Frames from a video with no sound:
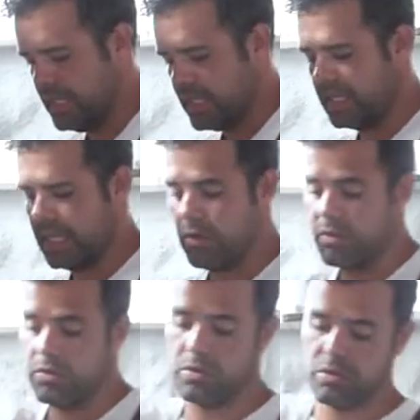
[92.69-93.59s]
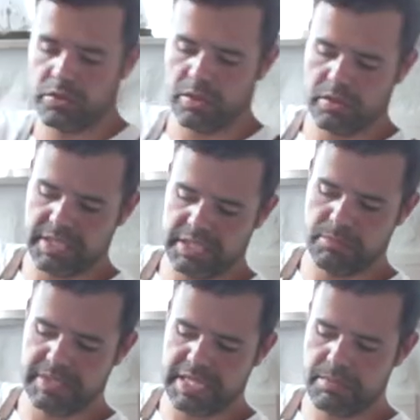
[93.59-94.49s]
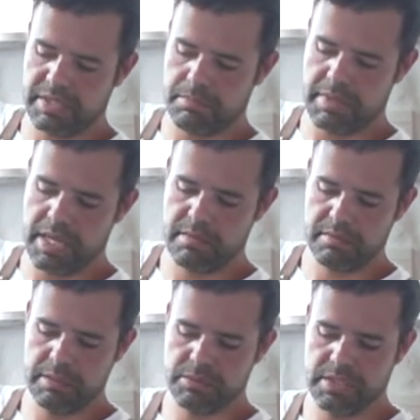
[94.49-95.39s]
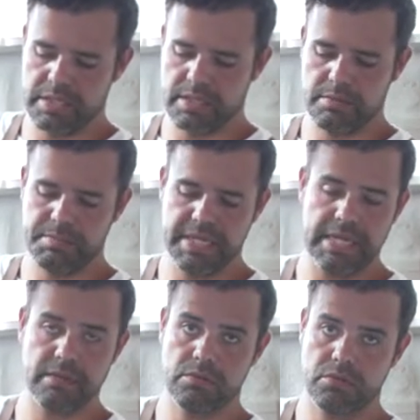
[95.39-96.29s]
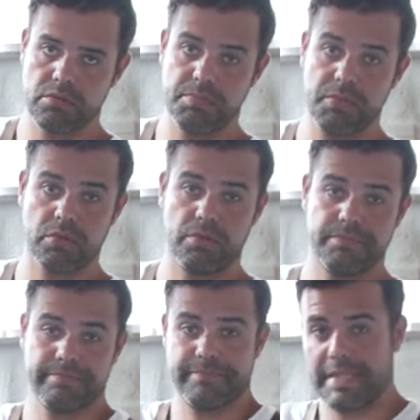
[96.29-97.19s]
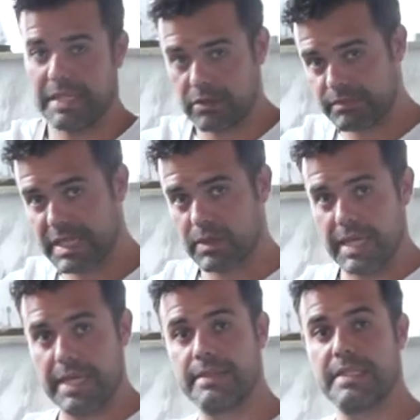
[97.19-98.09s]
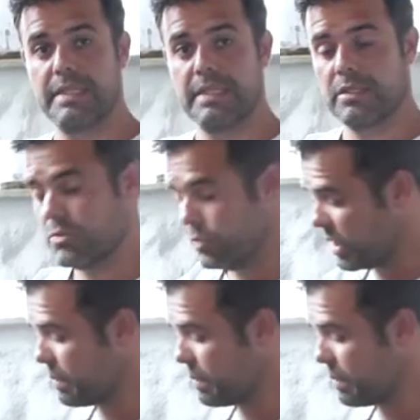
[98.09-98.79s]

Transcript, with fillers: que tem outra, que tem uma tambre também, temos que pegar o couro do porco. Então, vamos lá, com muita